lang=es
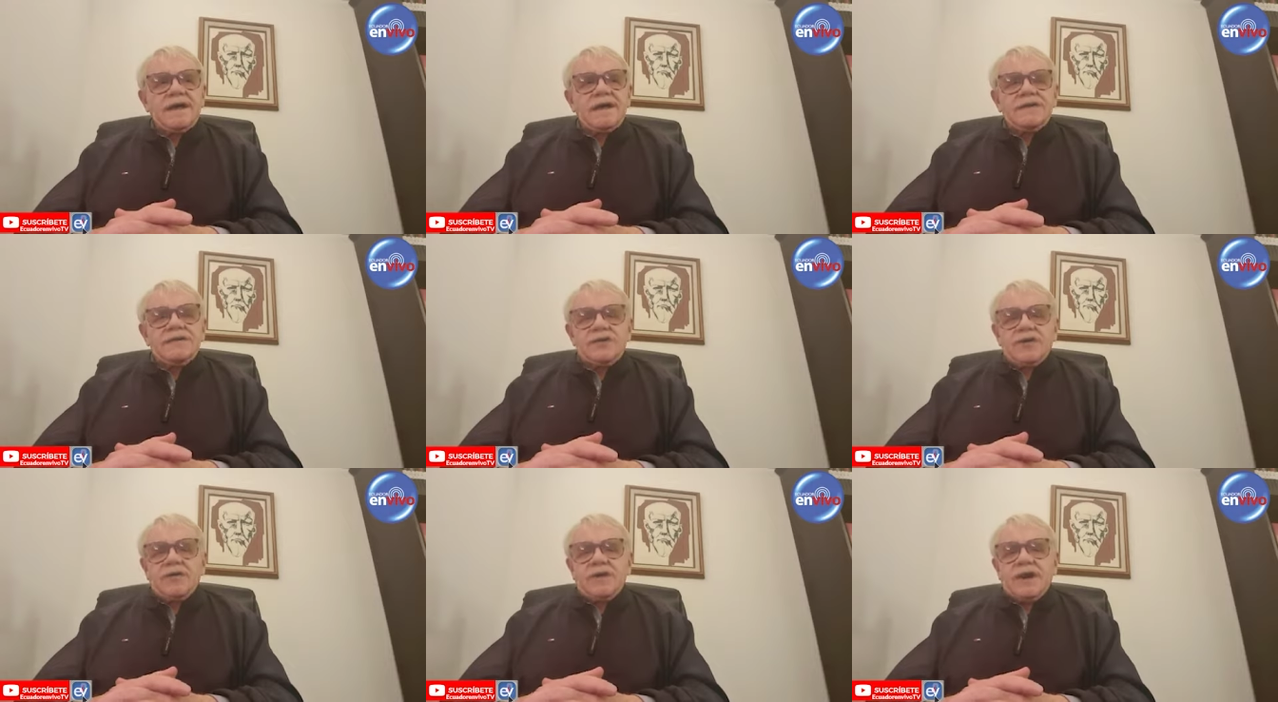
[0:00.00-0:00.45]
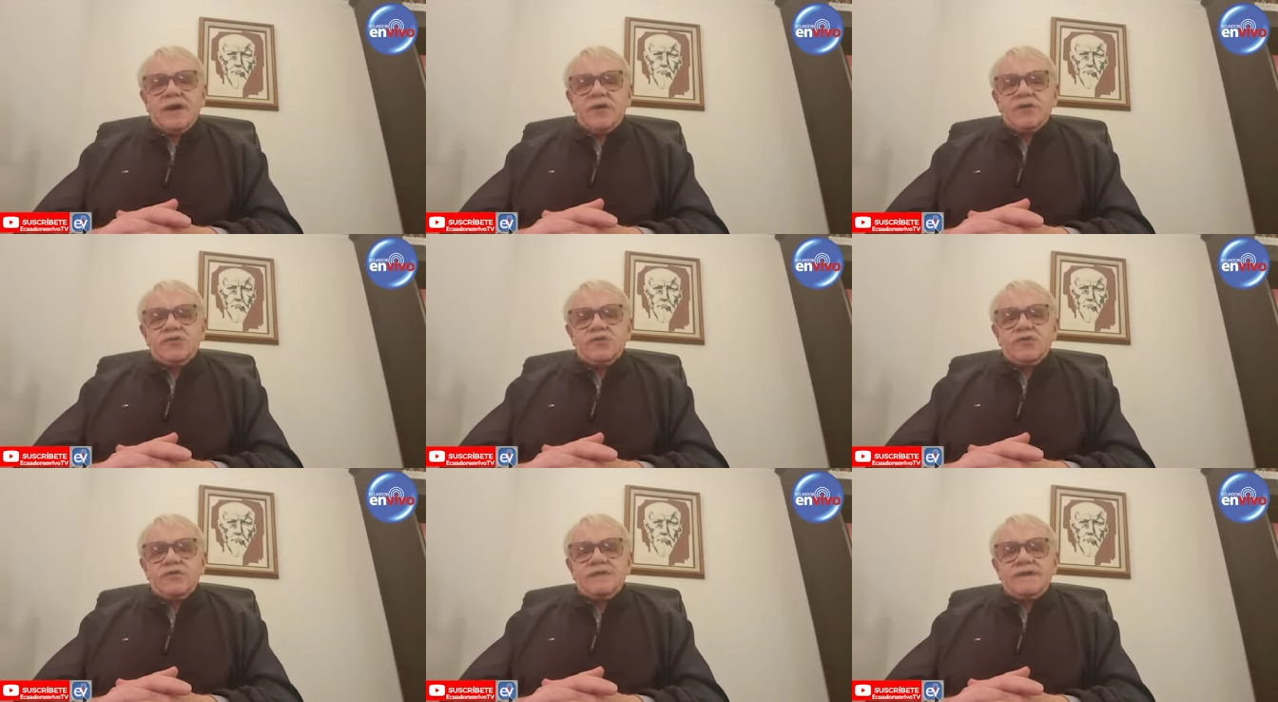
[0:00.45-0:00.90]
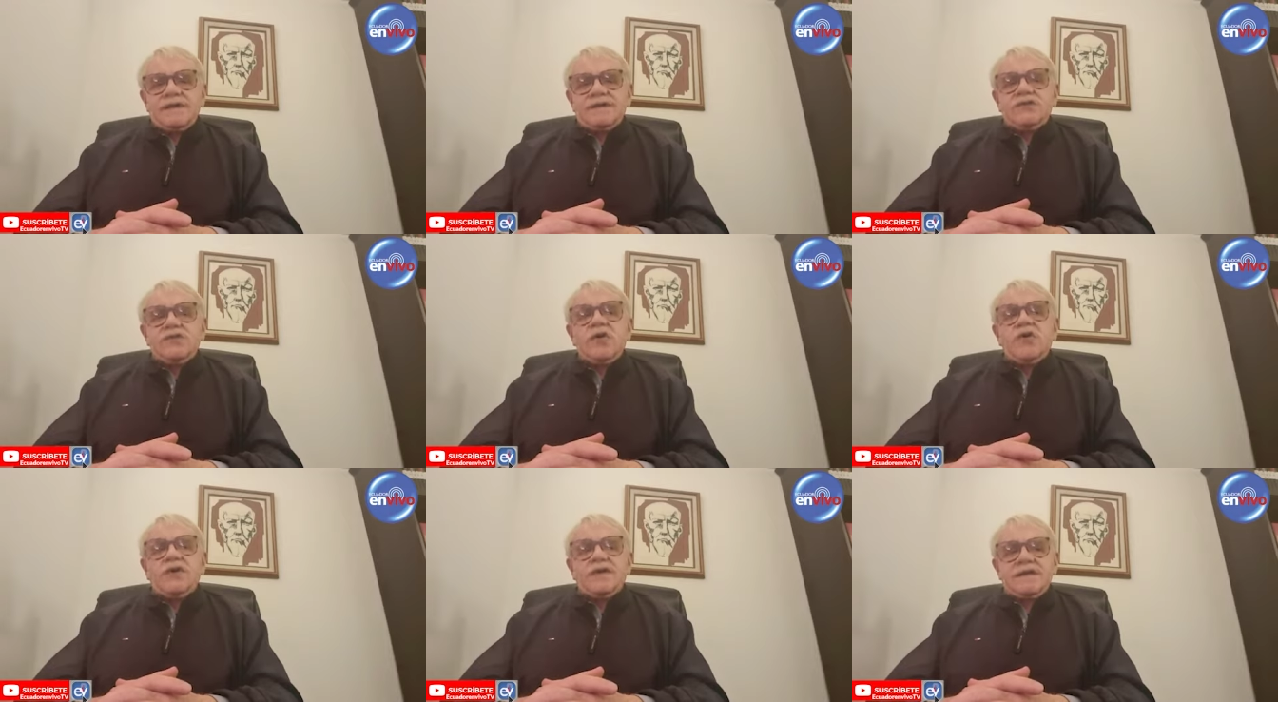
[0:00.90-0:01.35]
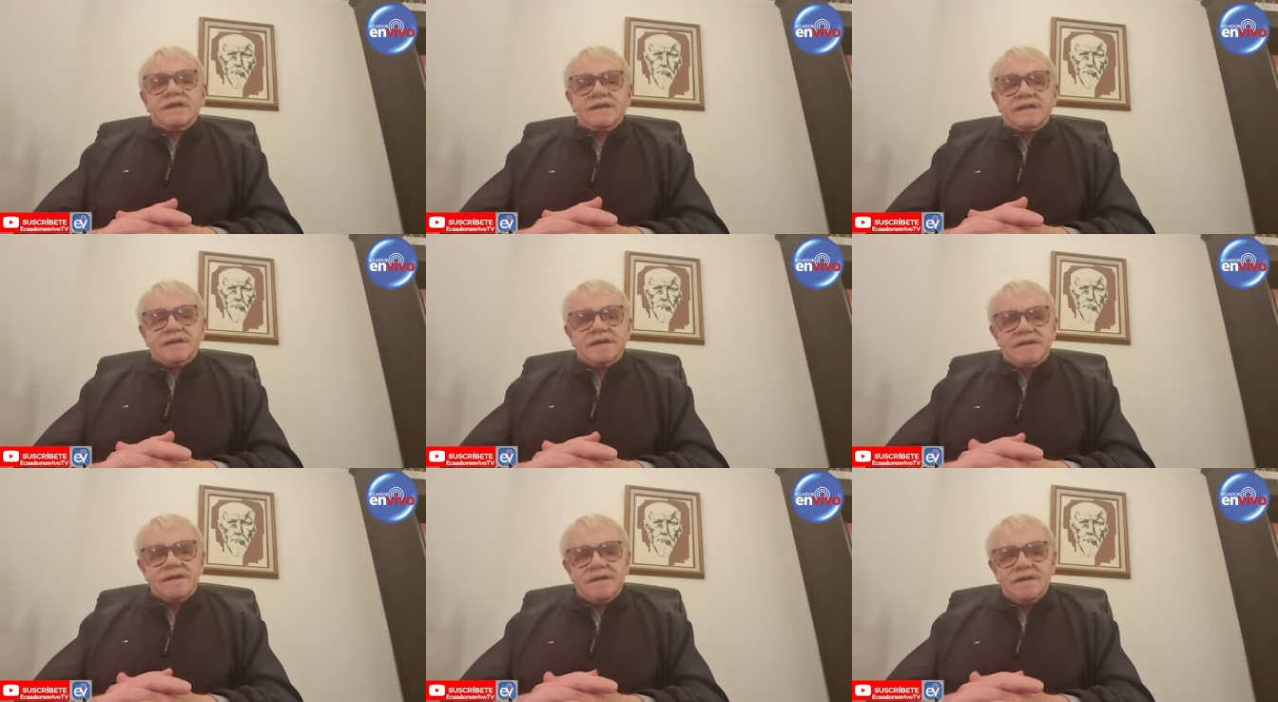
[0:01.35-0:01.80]
sobre los
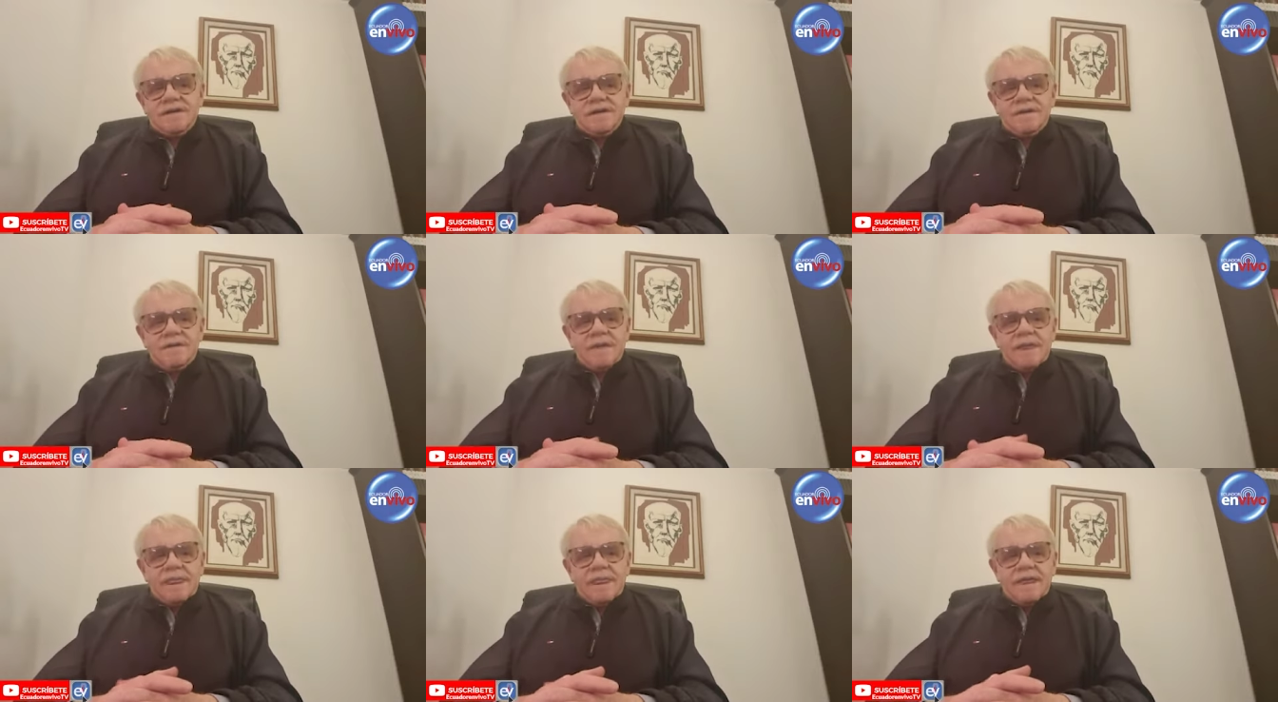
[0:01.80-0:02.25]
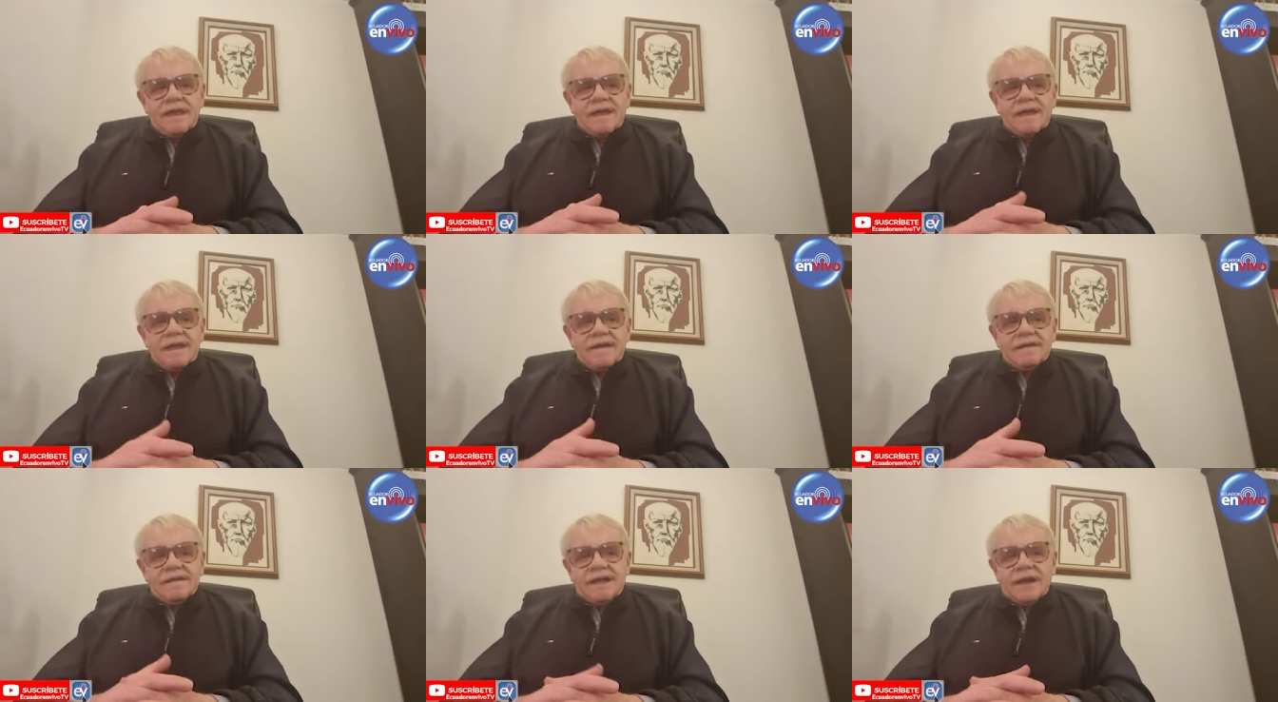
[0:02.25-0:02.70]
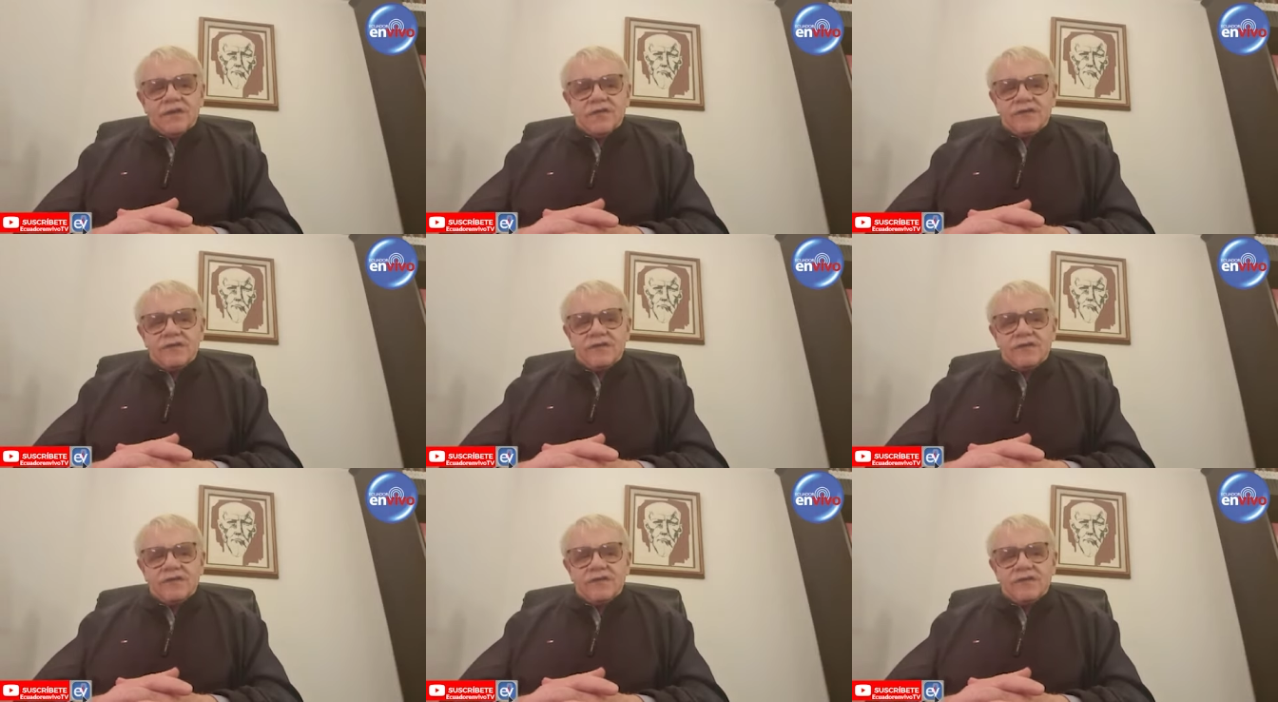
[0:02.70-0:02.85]
sucesores de